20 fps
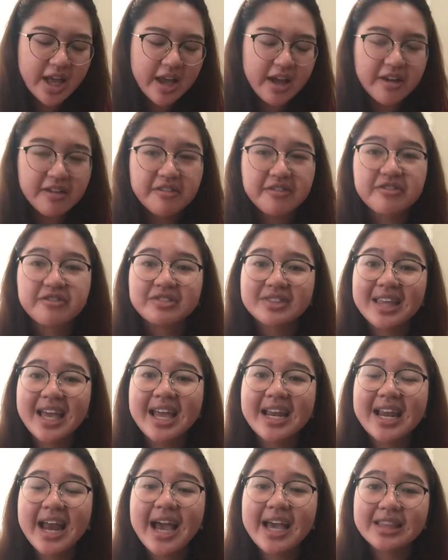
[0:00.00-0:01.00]
have
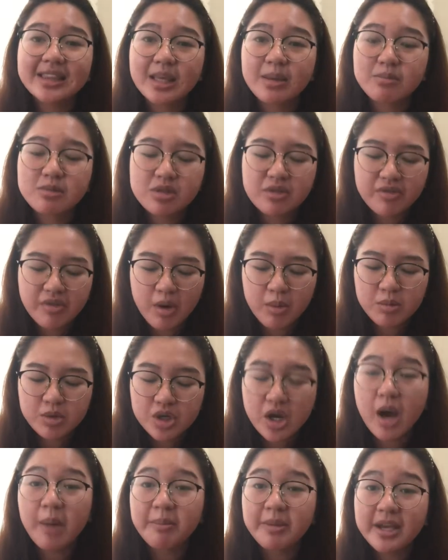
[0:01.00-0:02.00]
10 items from
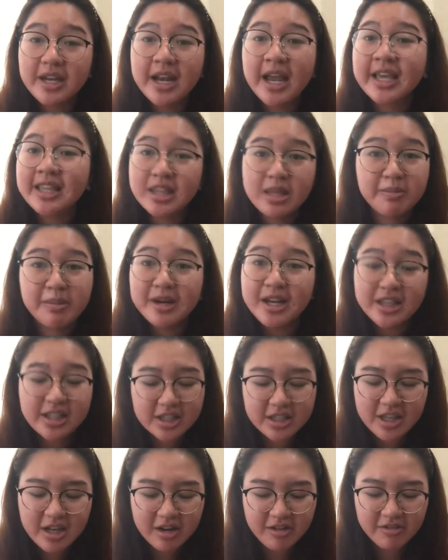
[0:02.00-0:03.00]
Shopee na hindi pa
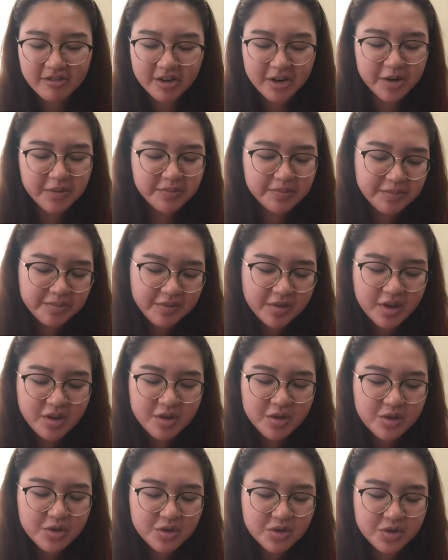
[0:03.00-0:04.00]
nade-deliver.
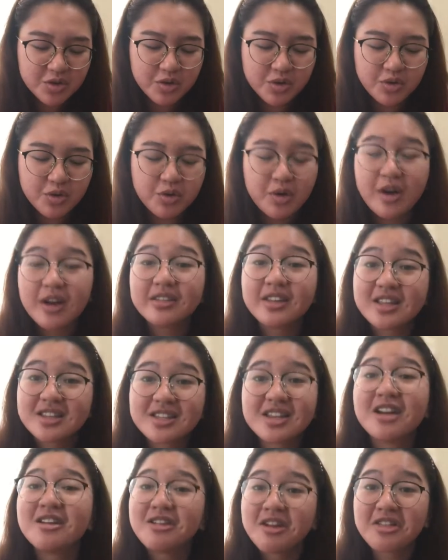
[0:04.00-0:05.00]
So,
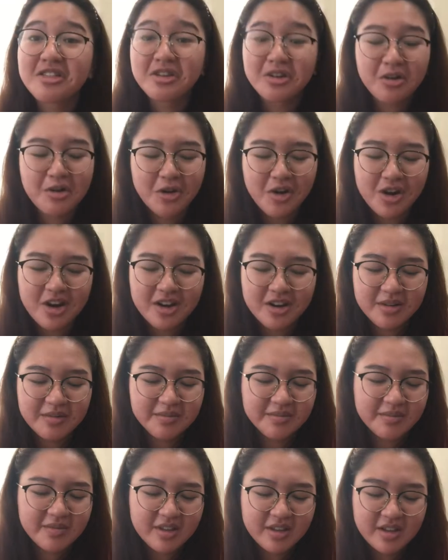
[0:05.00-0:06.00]
that's another haul.
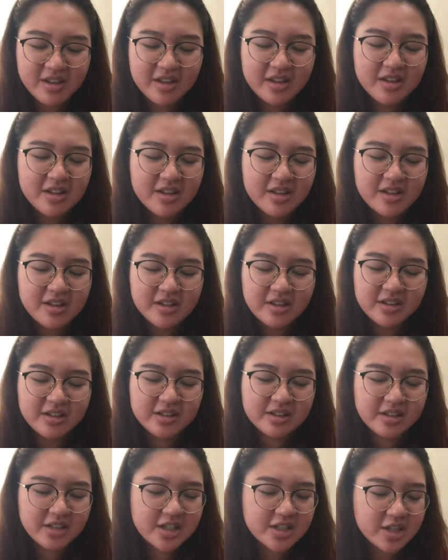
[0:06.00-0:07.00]

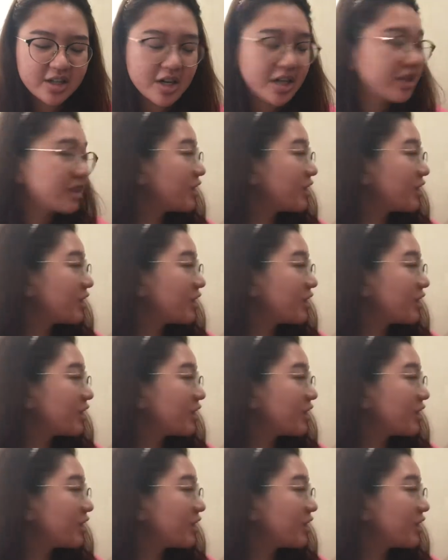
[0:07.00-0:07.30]
Kasi right